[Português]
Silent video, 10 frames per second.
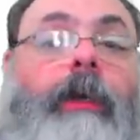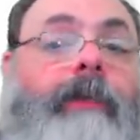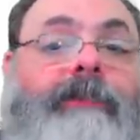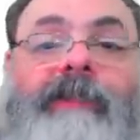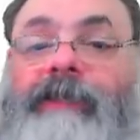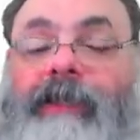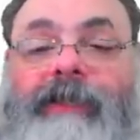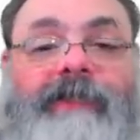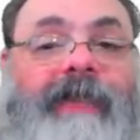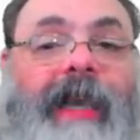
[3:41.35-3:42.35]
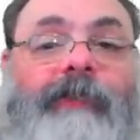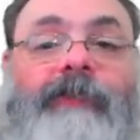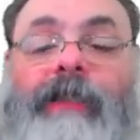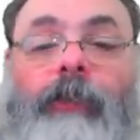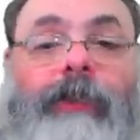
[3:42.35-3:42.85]
centralizado,
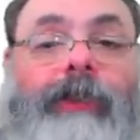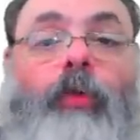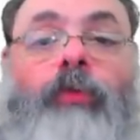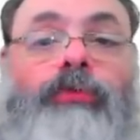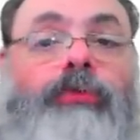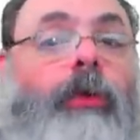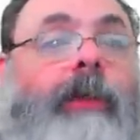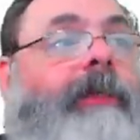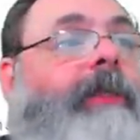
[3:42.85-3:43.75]
esse canal que ela controla.